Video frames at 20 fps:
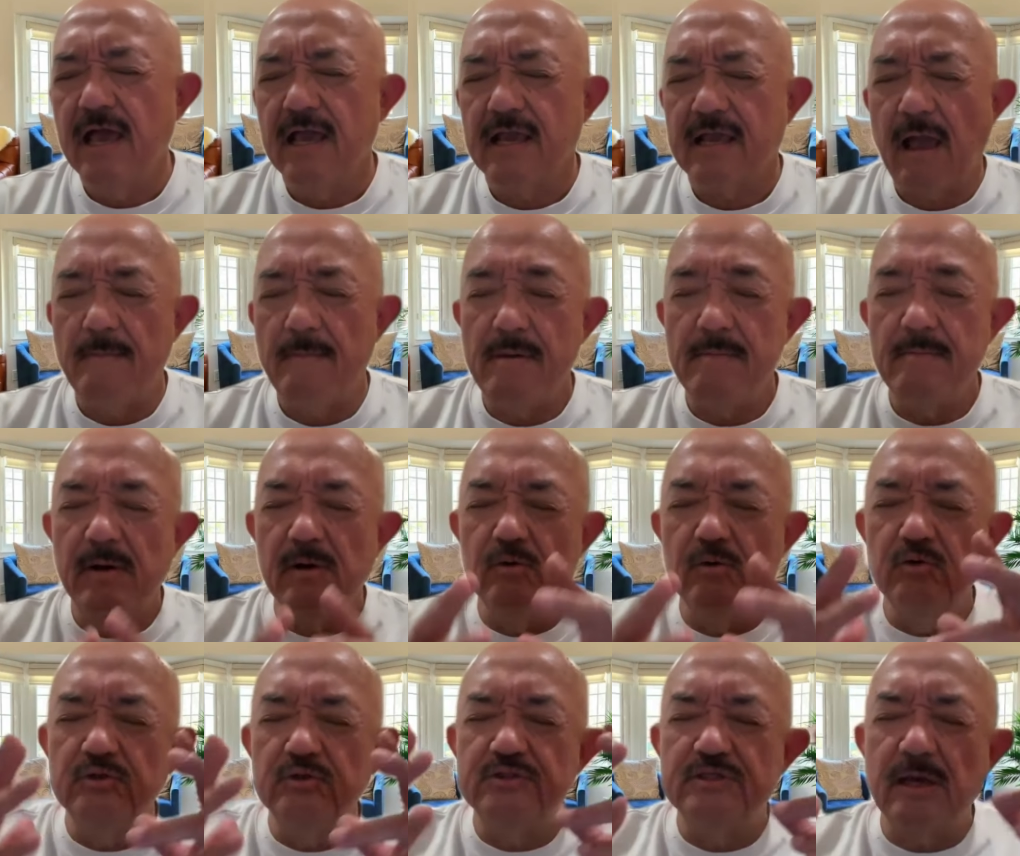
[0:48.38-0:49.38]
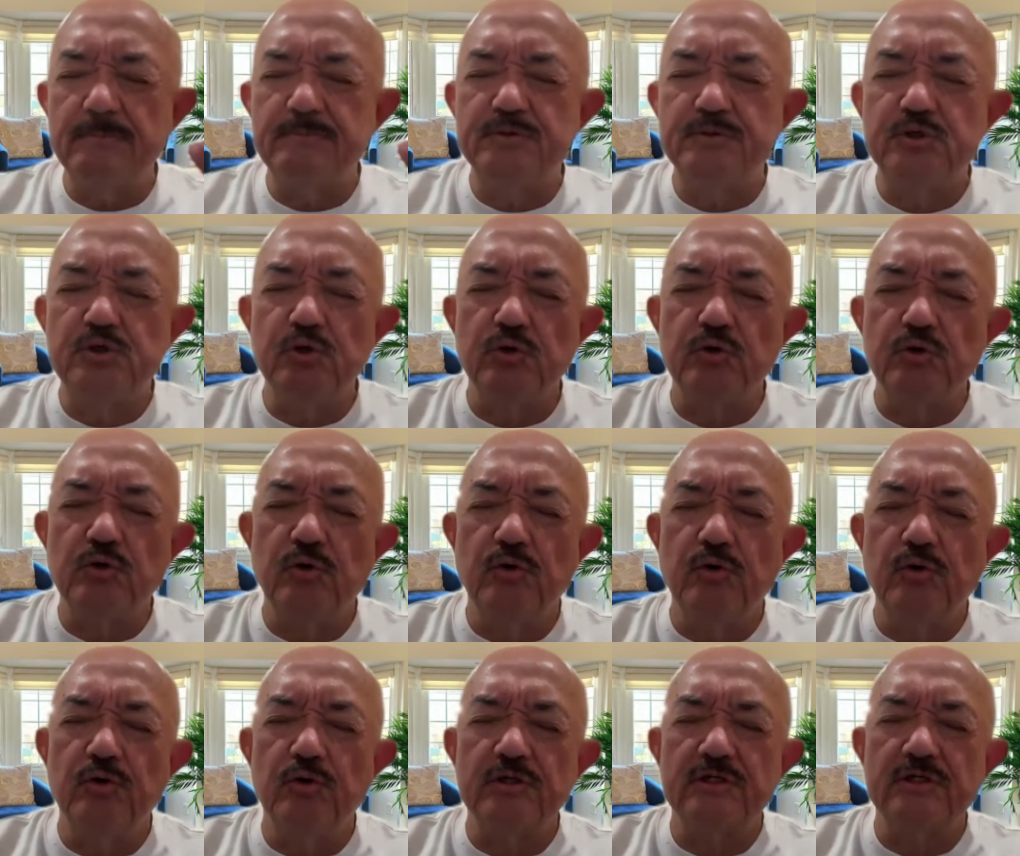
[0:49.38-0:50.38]
Kami mengucap
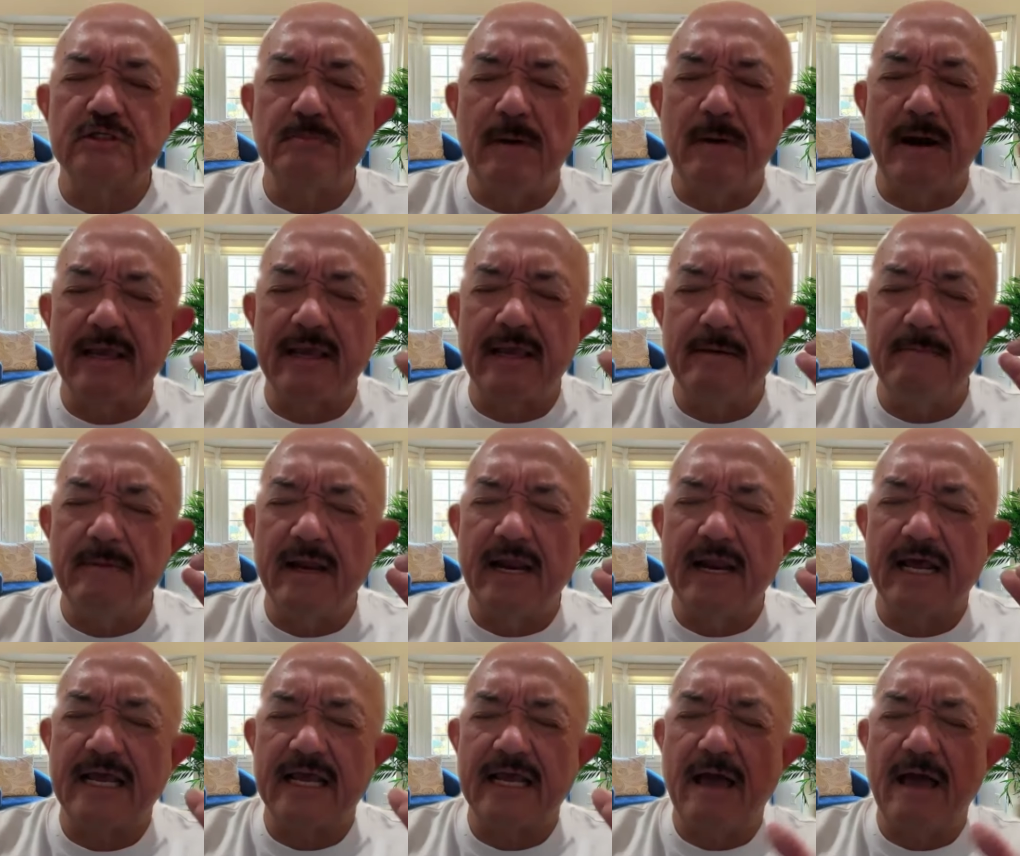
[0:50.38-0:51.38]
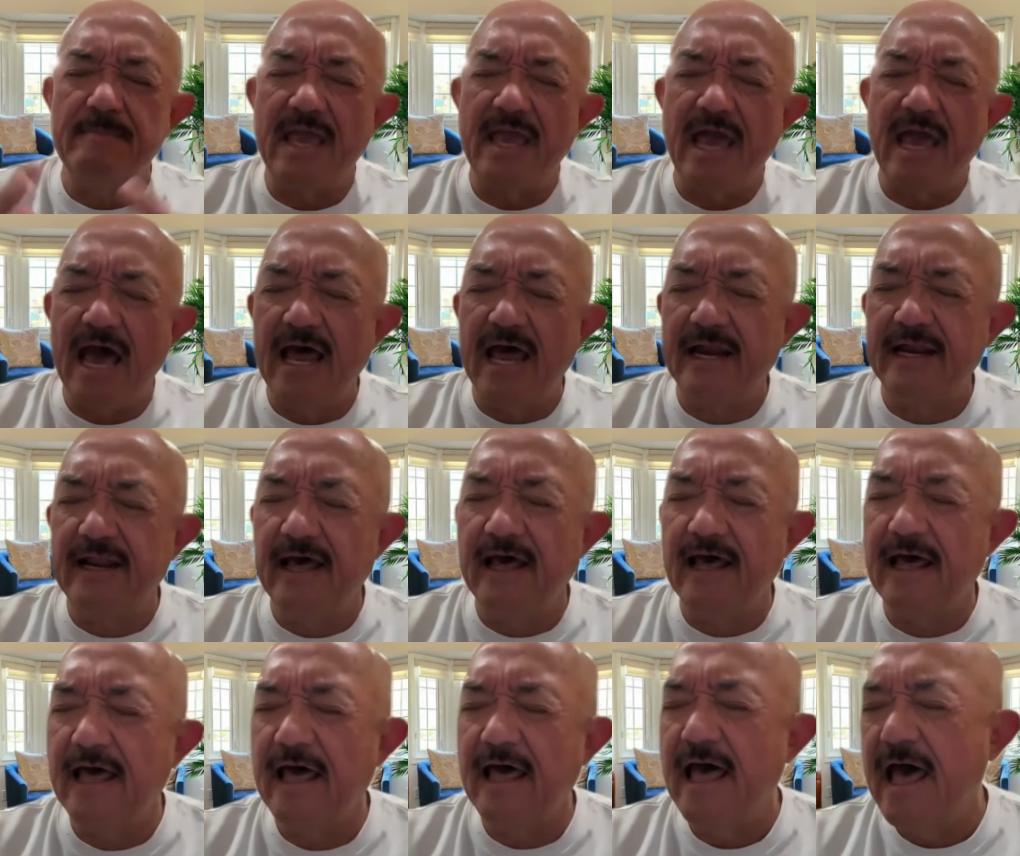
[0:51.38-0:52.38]
syukur sebagaimana kami
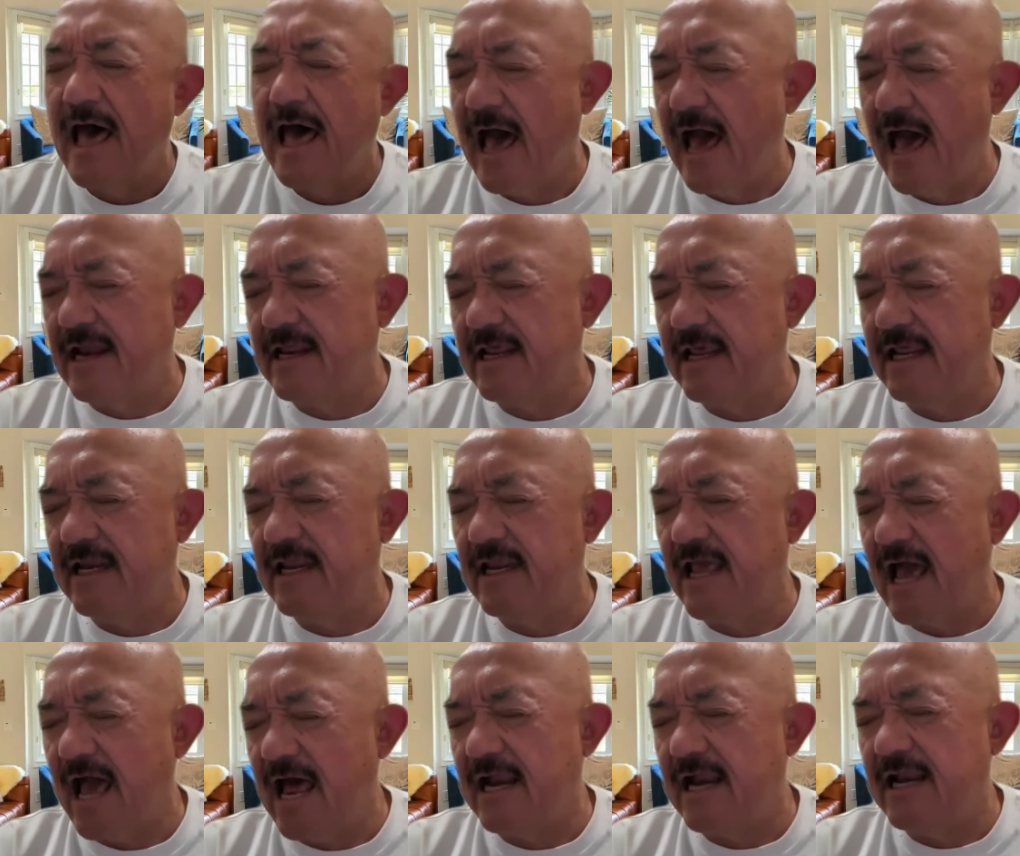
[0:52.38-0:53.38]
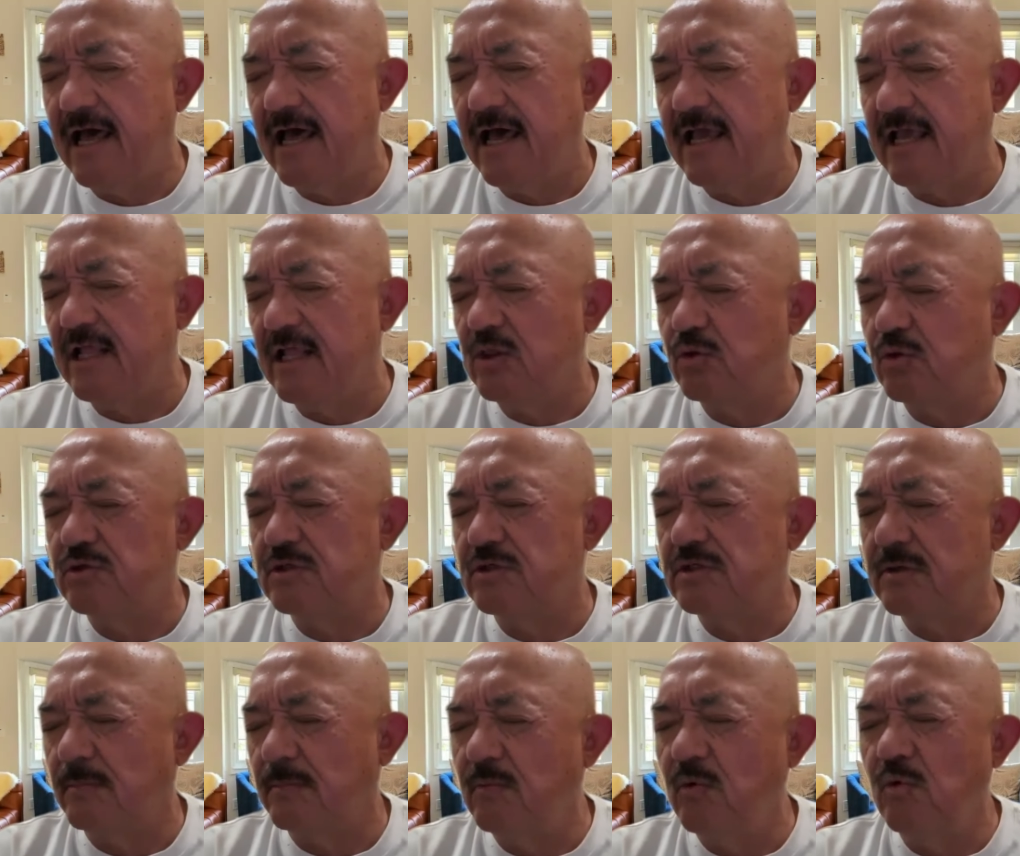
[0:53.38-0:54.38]
ada hari ini ada itu
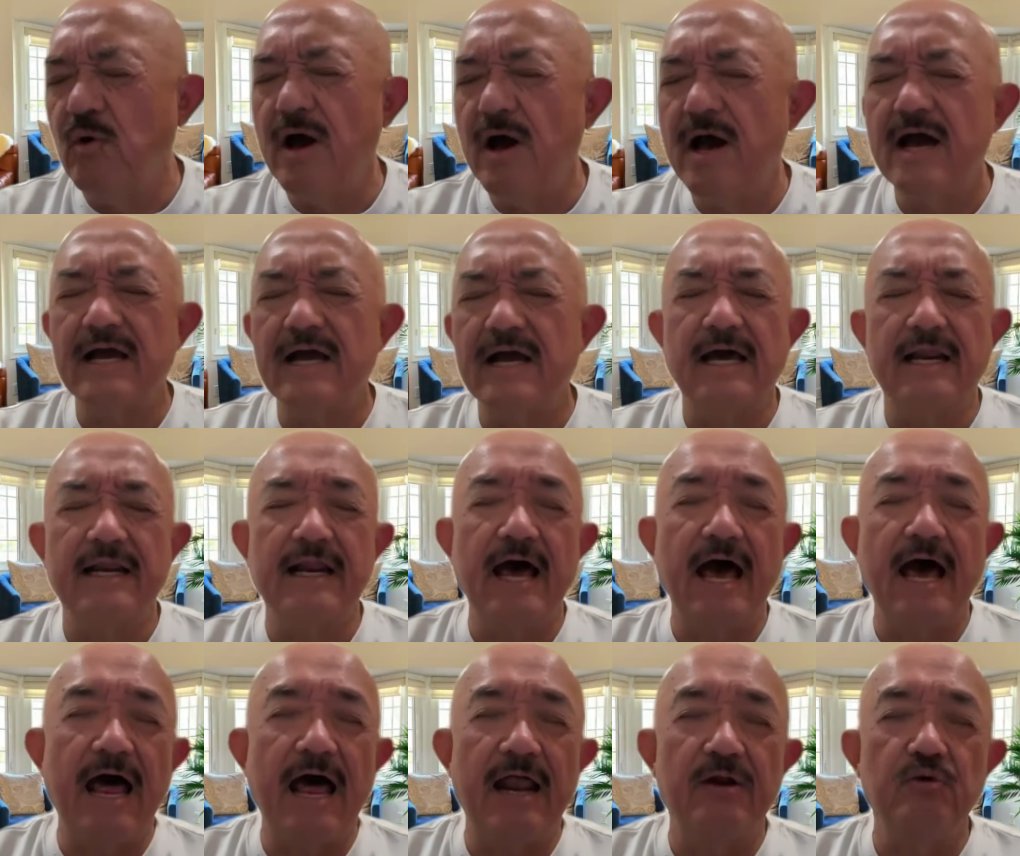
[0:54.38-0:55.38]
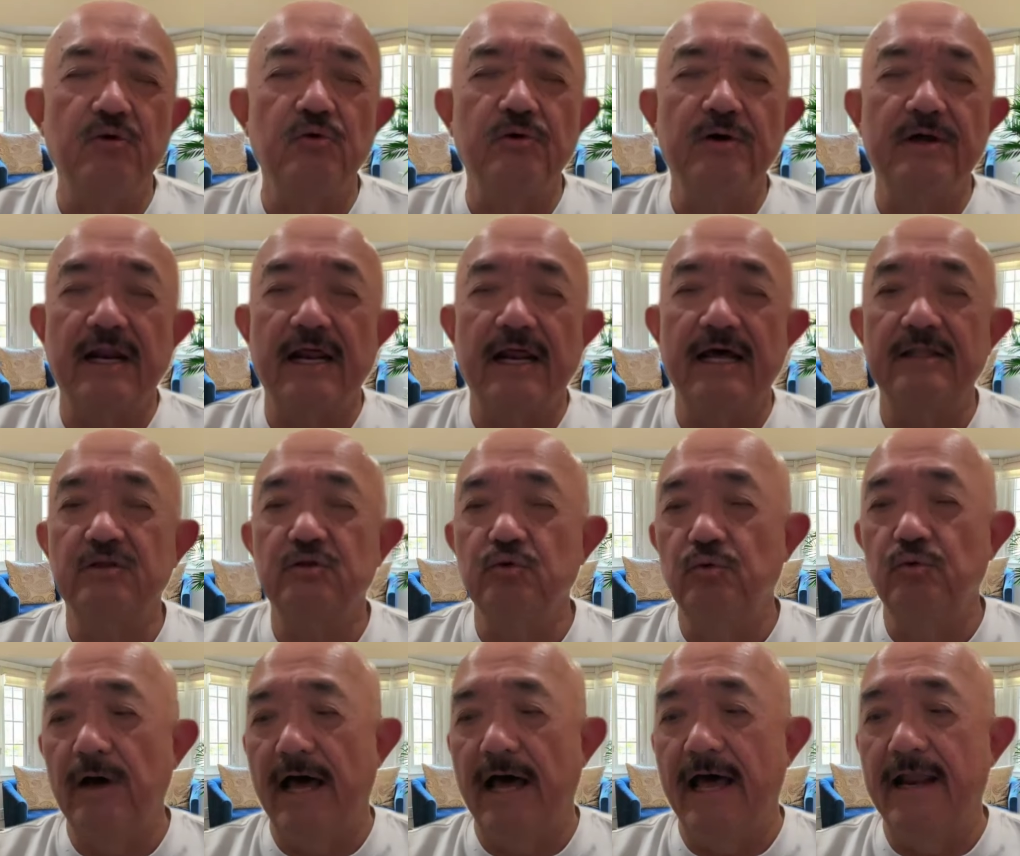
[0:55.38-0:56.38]
semua karena anugerah
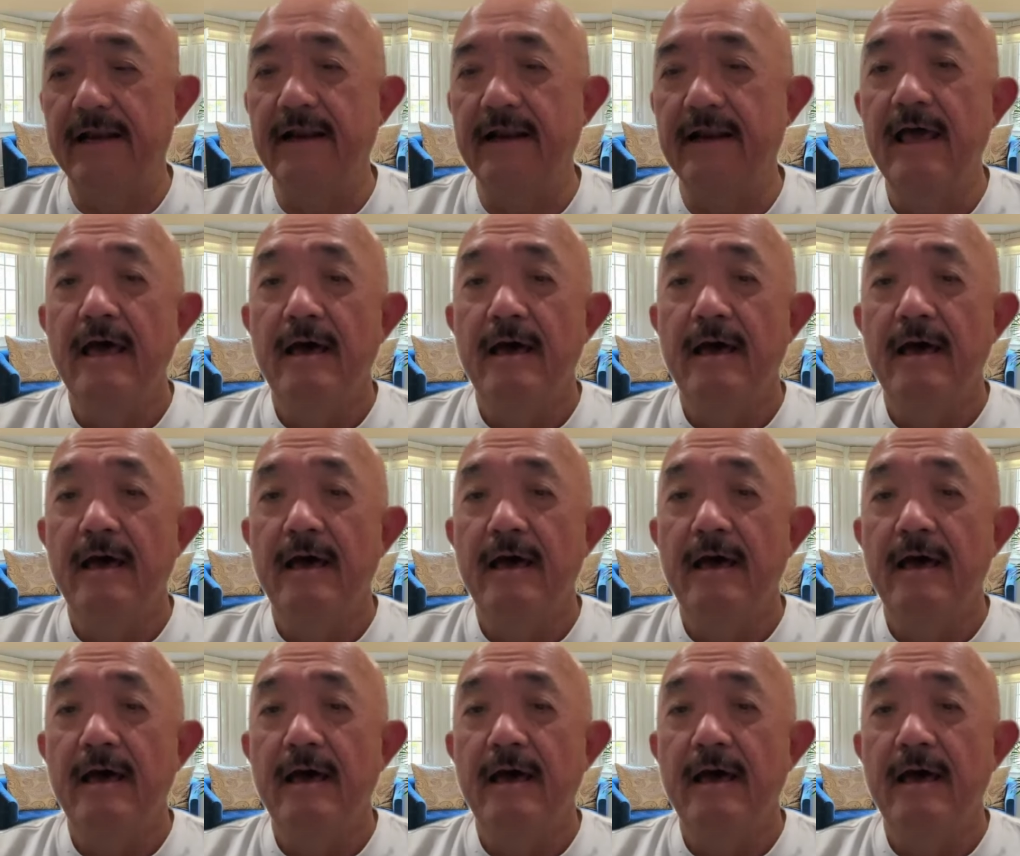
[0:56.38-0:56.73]
Tuhan.